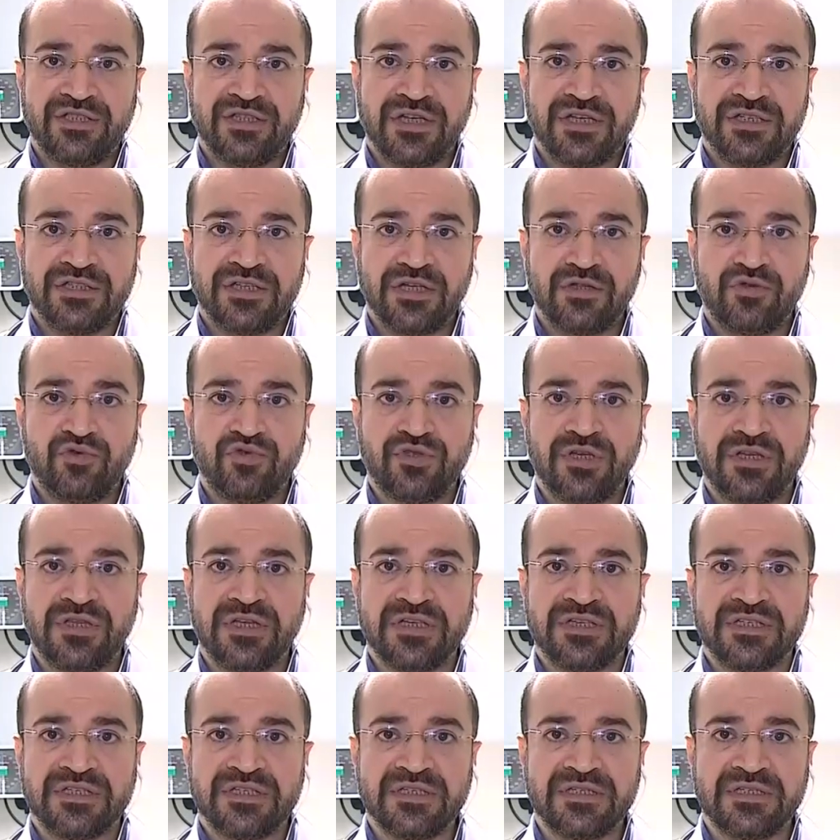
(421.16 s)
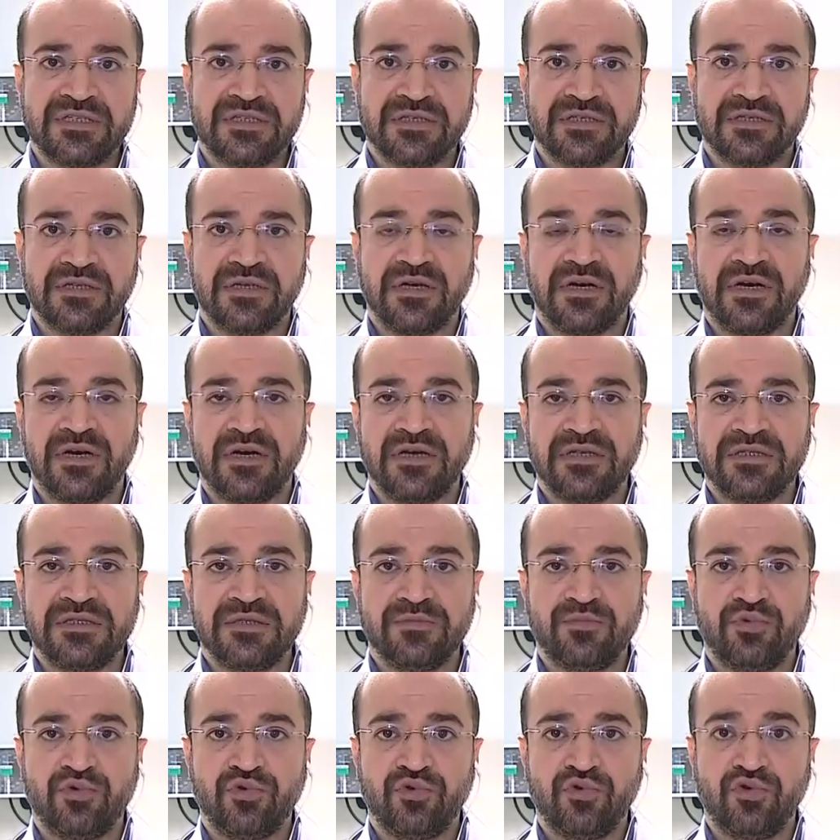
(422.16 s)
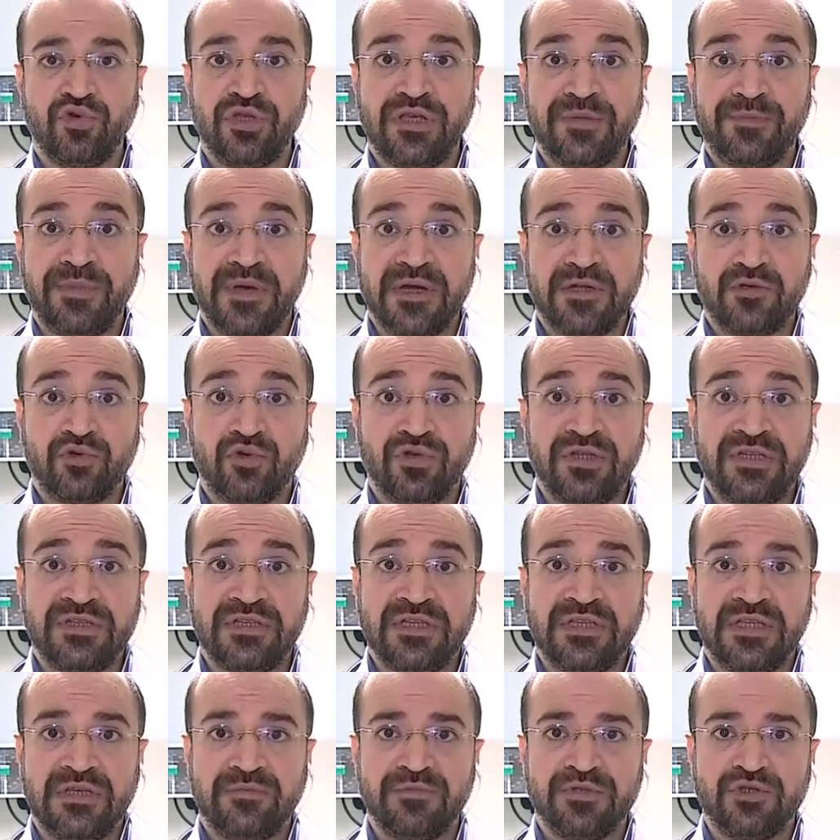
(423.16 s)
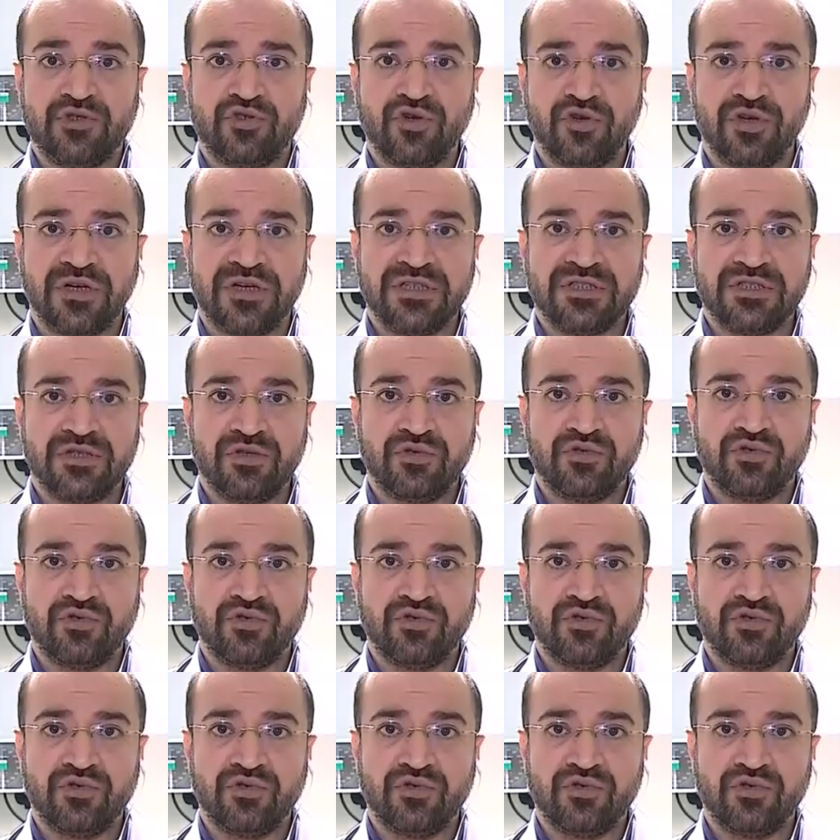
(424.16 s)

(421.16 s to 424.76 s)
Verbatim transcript: edecek düzeyde sık sık ağzı, burnu, hipertonik dediğimiz çok aşırı